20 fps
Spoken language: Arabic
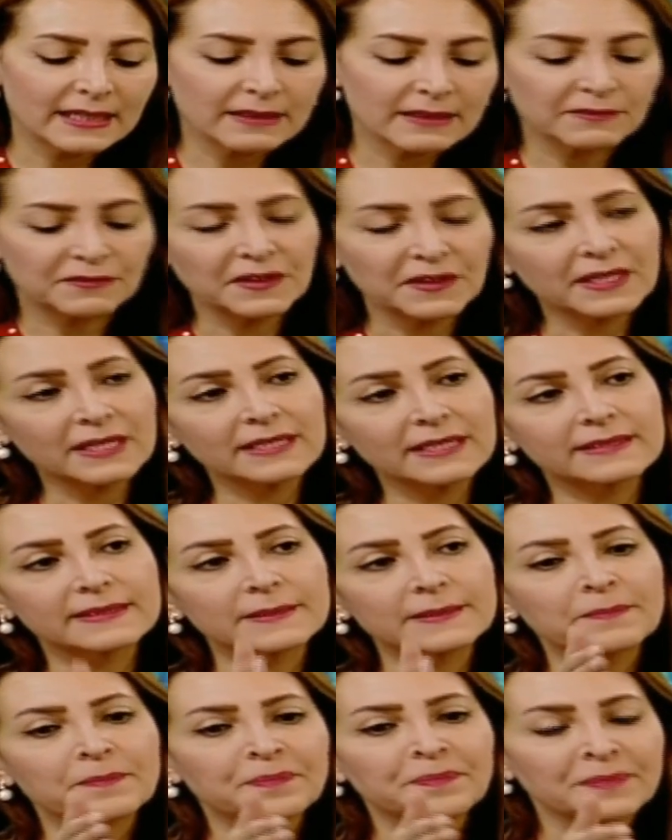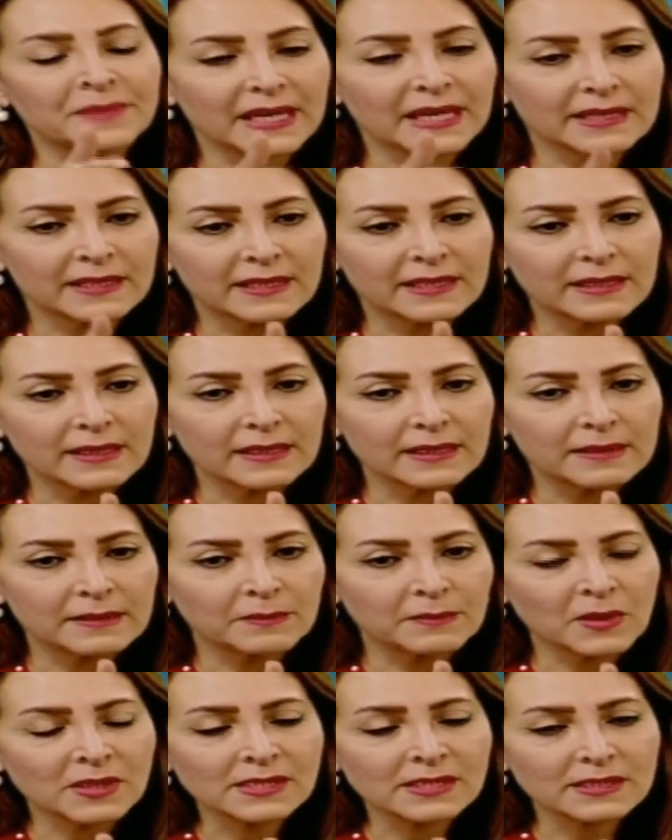فكرة أن
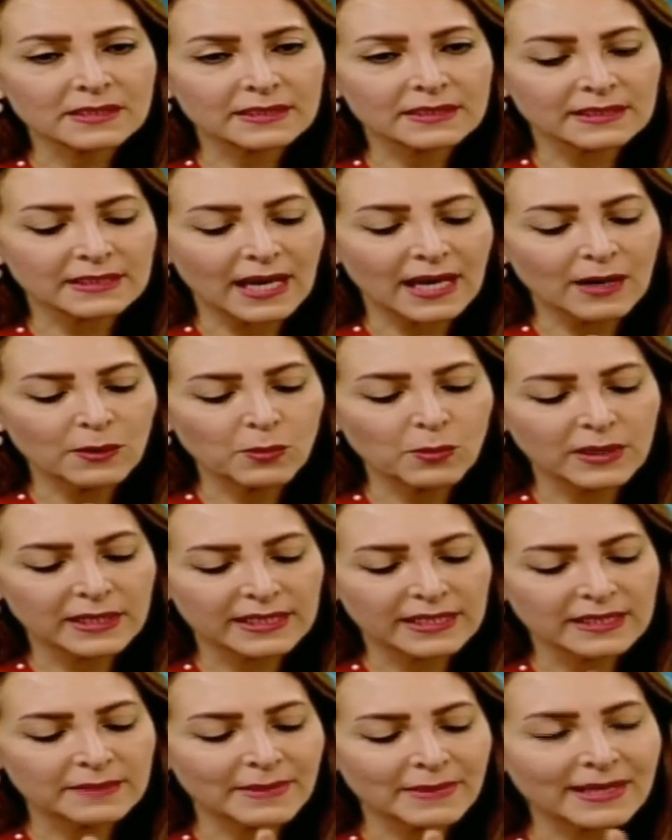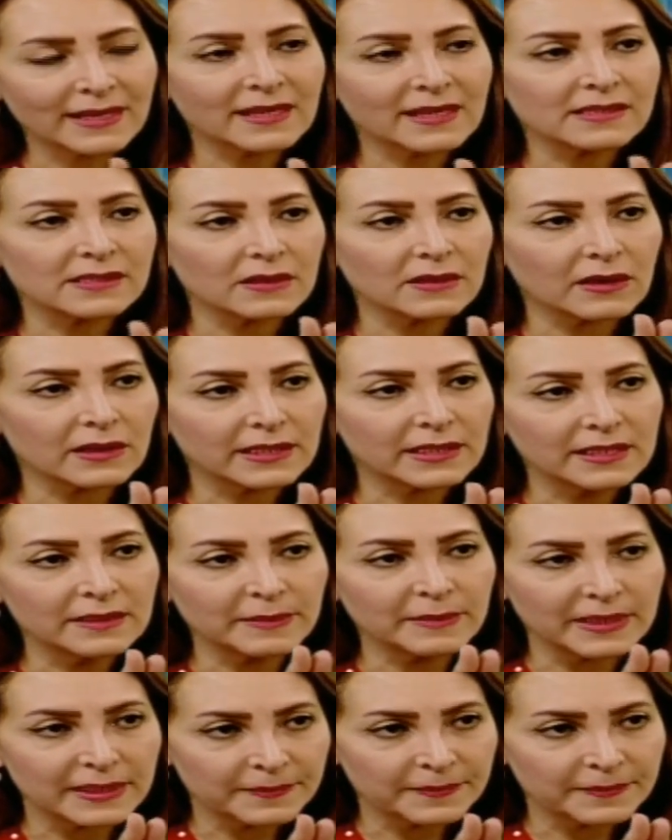مصر تتحول لمركز إقليمي